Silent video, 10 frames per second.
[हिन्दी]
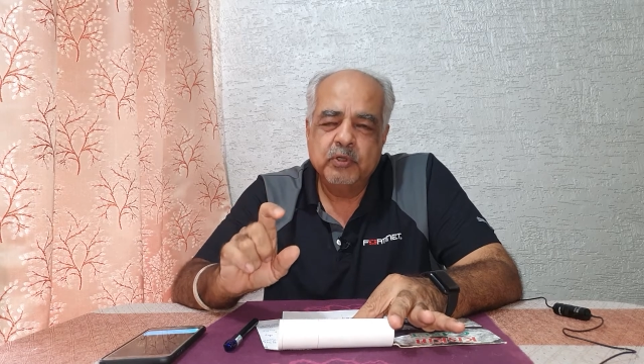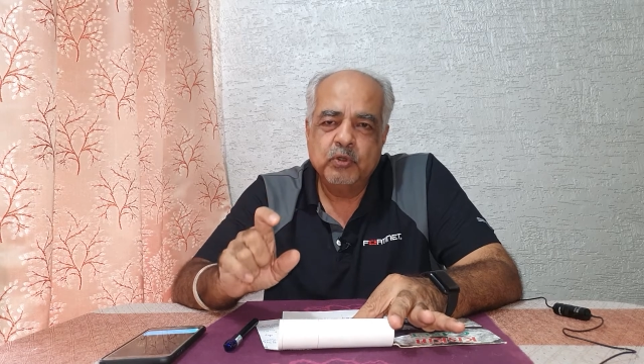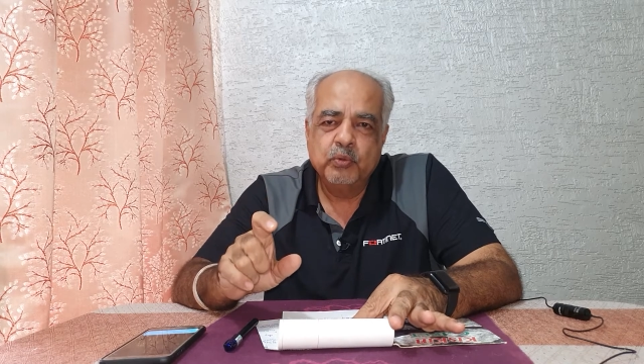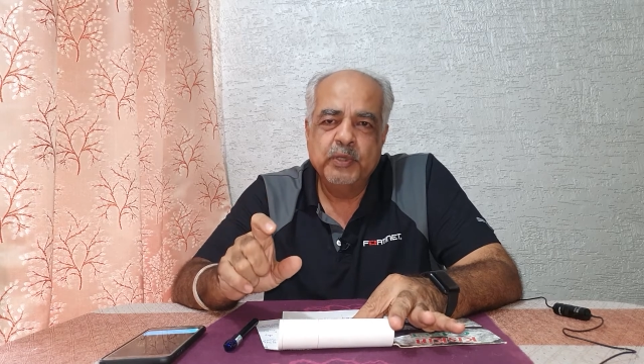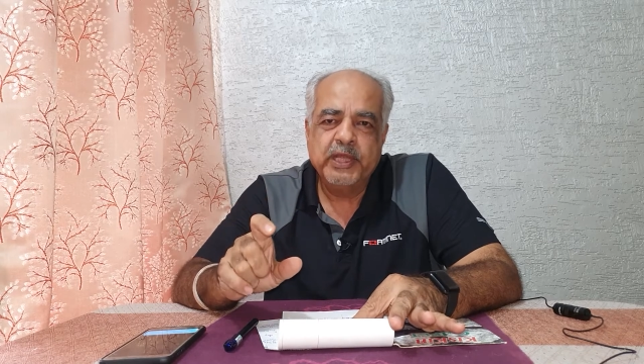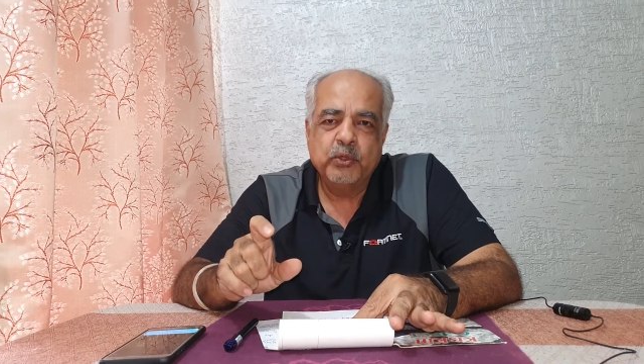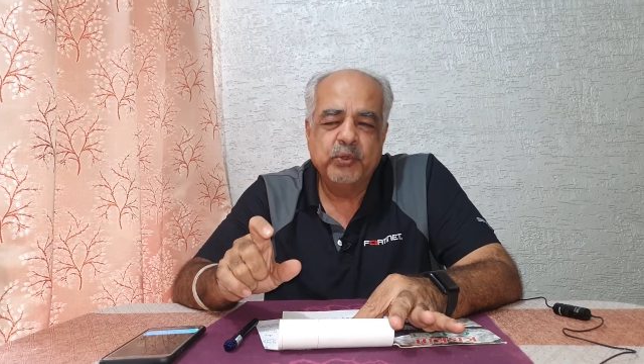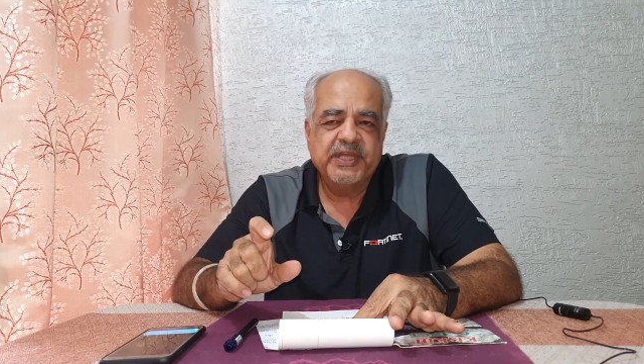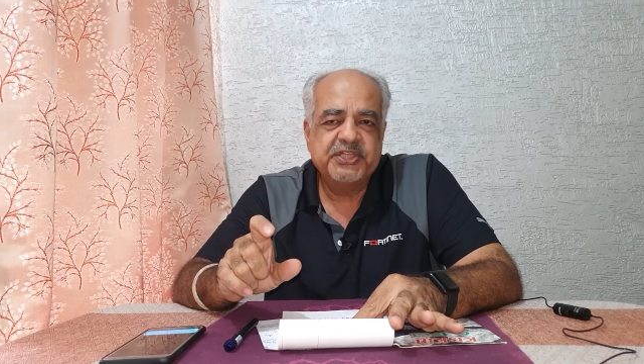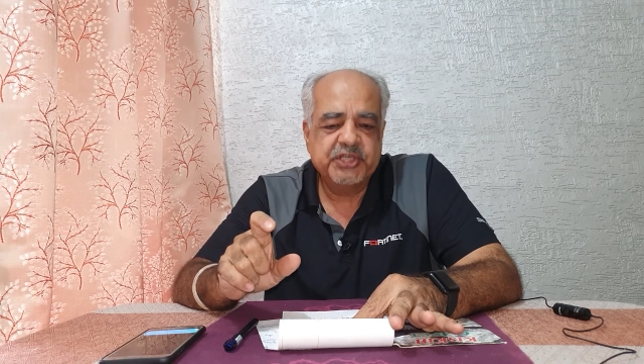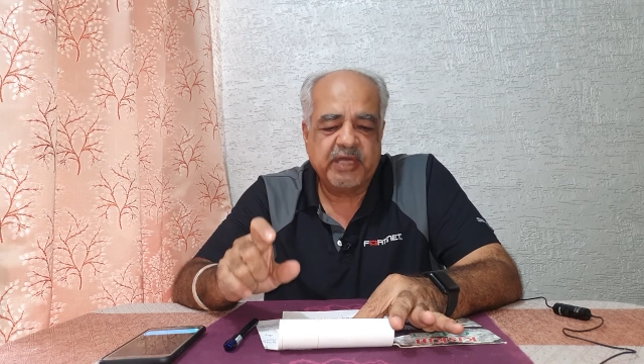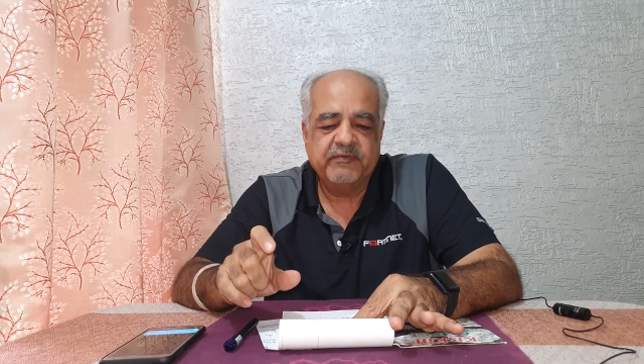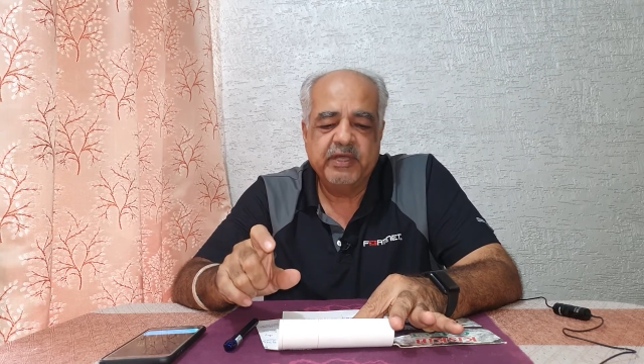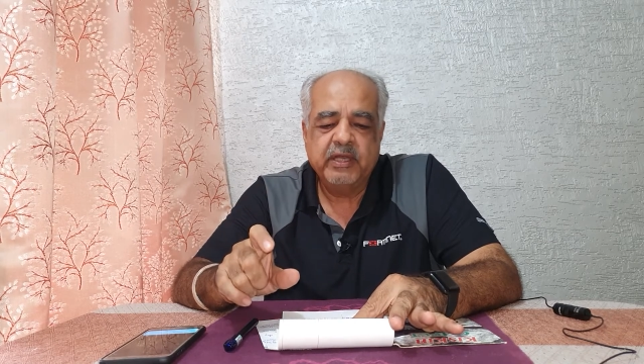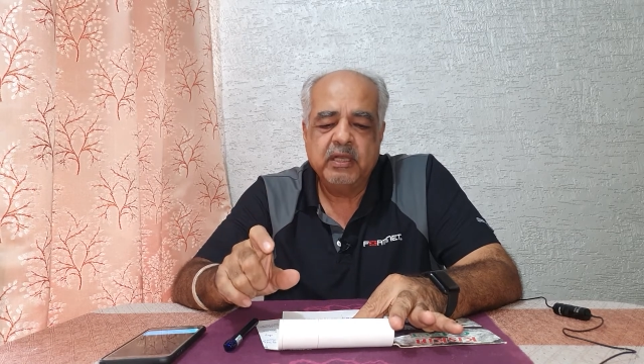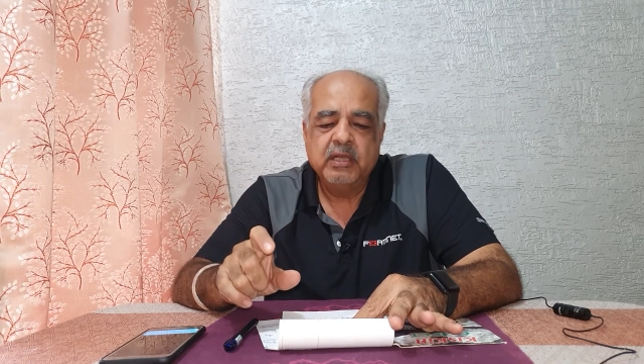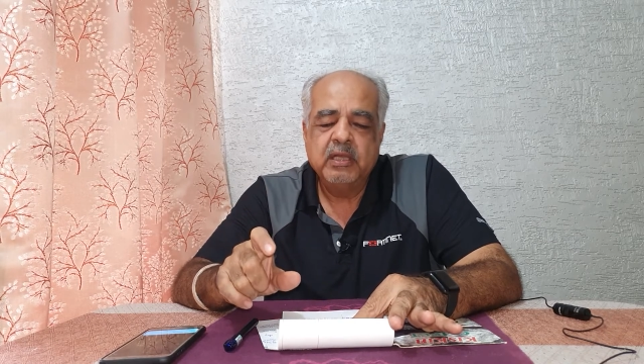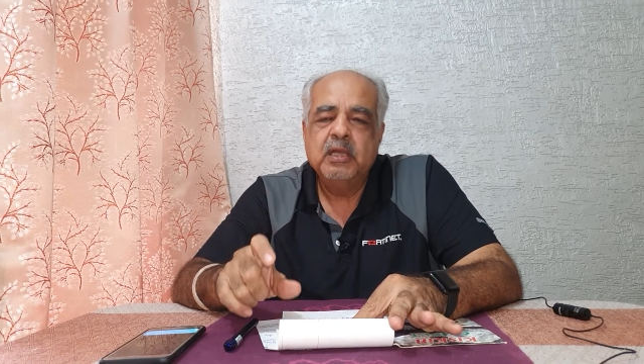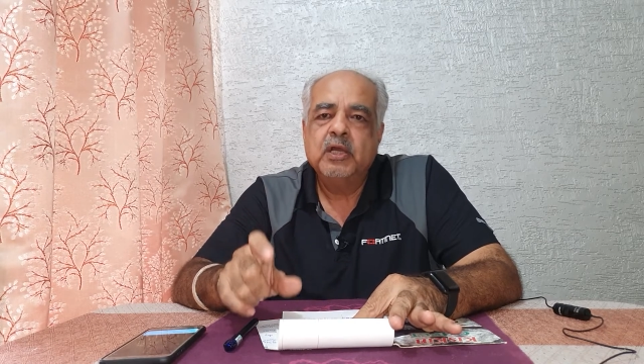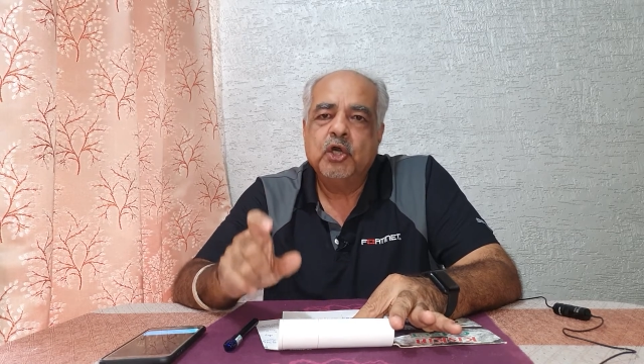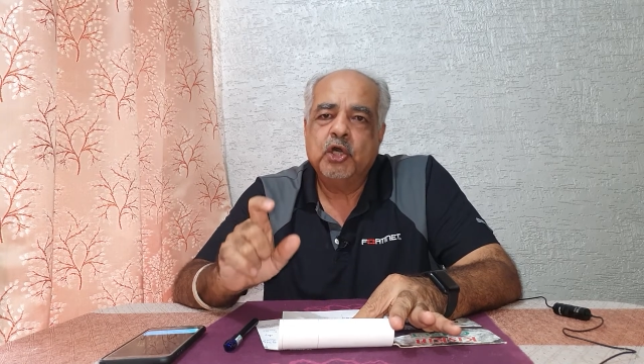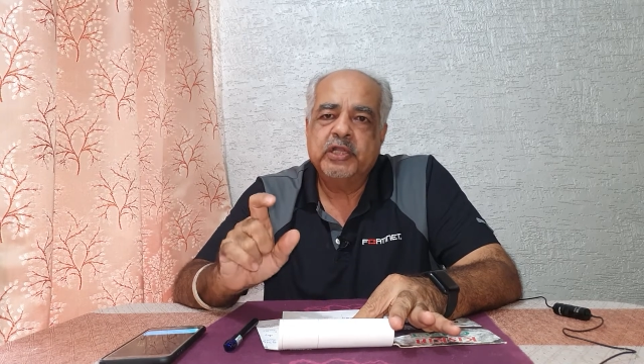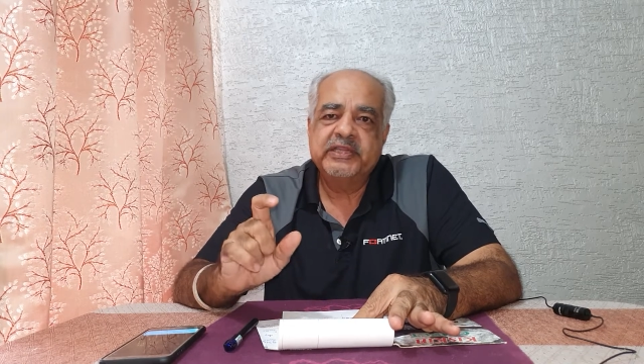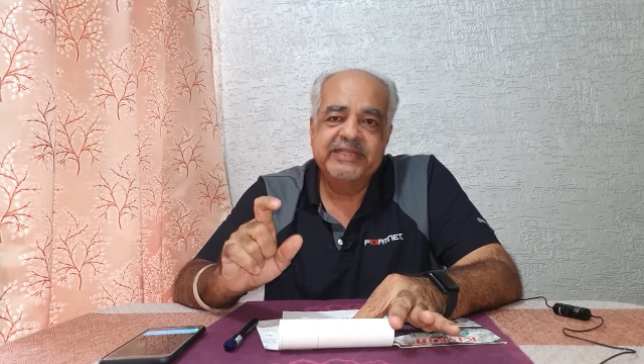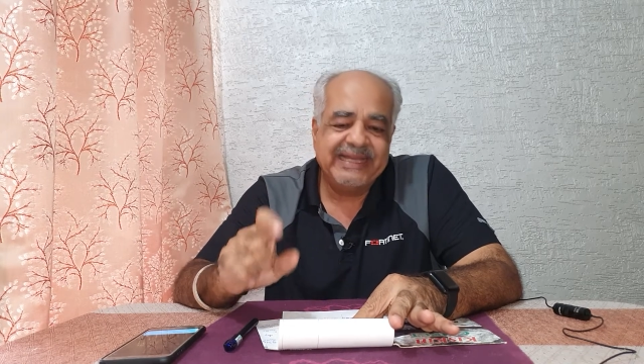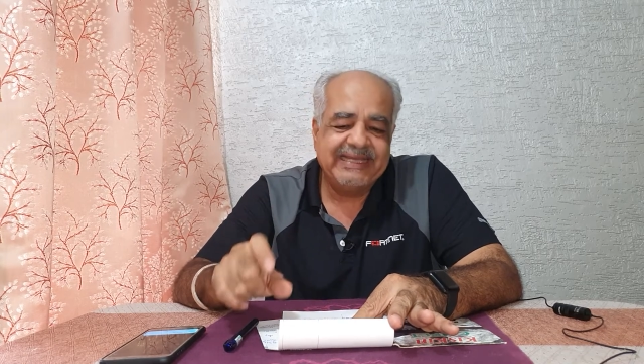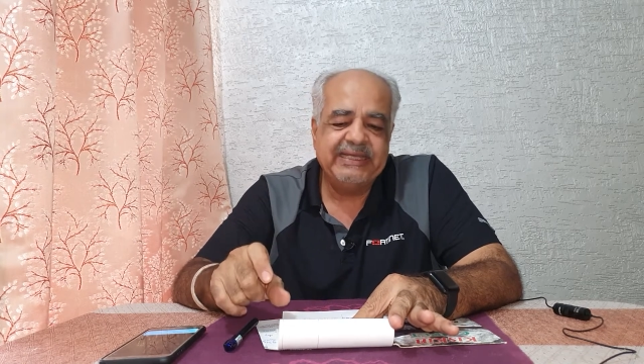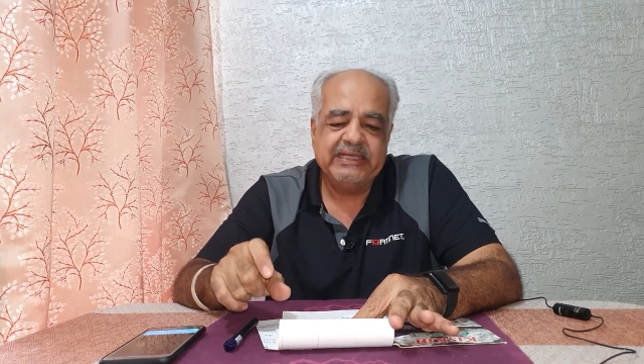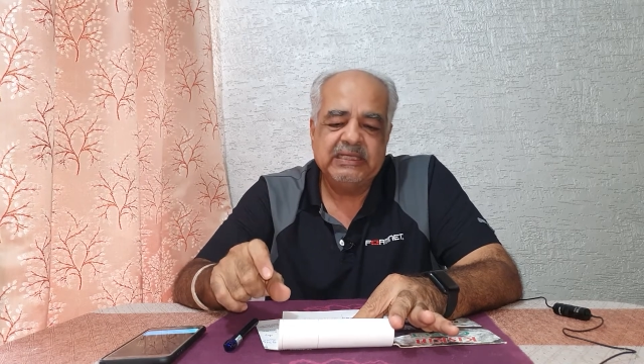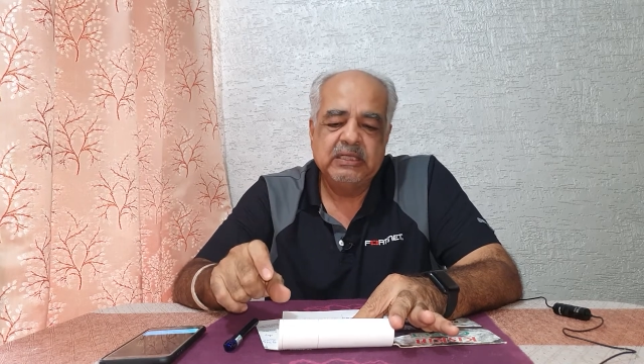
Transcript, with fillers: उबले हुए चावल और दही